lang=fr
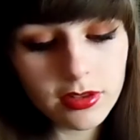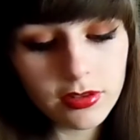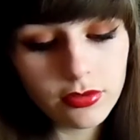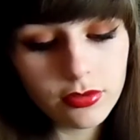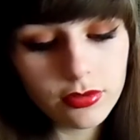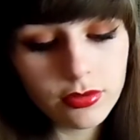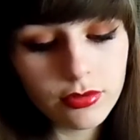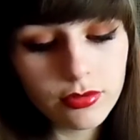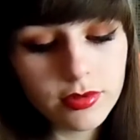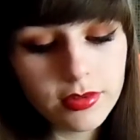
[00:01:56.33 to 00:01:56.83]
Et
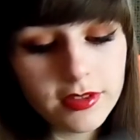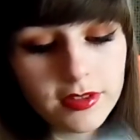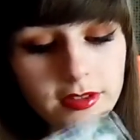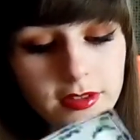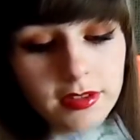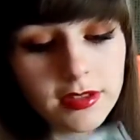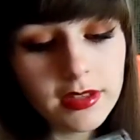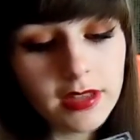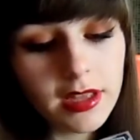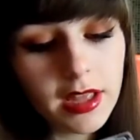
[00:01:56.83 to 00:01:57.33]

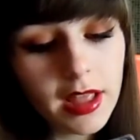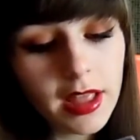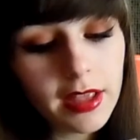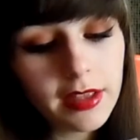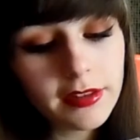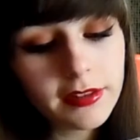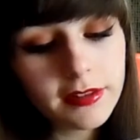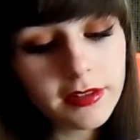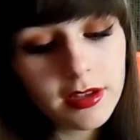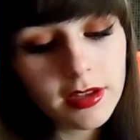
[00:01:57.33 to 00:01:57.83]
celui-ci,
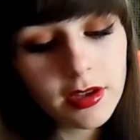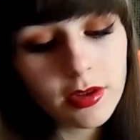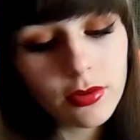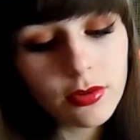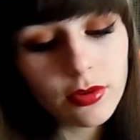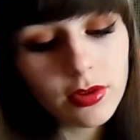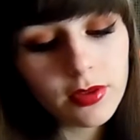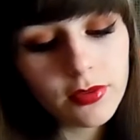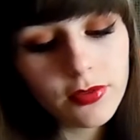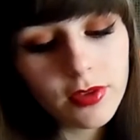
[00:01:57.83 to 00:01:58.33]
c'est
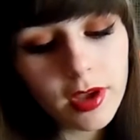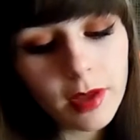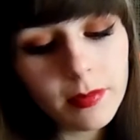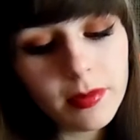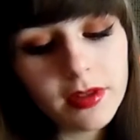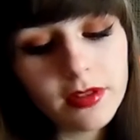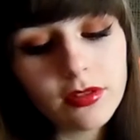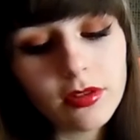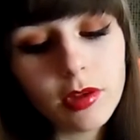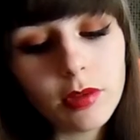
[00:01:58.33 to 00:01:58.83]
euh, effet
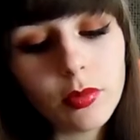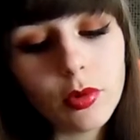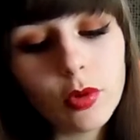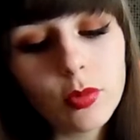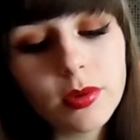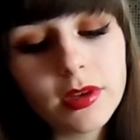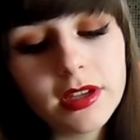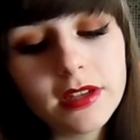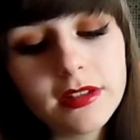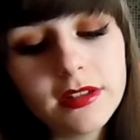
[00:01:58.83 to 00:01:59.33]
apaisant et
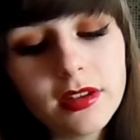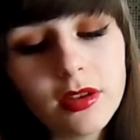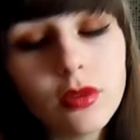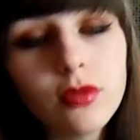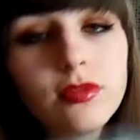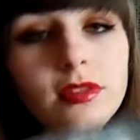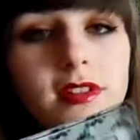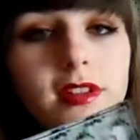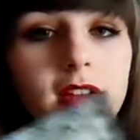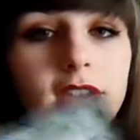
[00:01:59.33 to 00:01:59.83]
propriétés
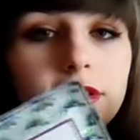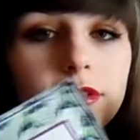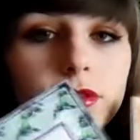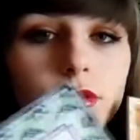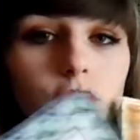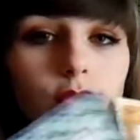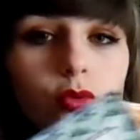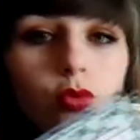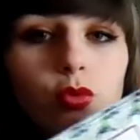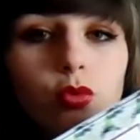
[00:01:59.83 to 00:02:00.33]

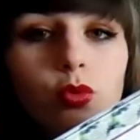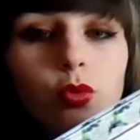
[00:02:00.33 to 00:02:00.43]
revitalisantes.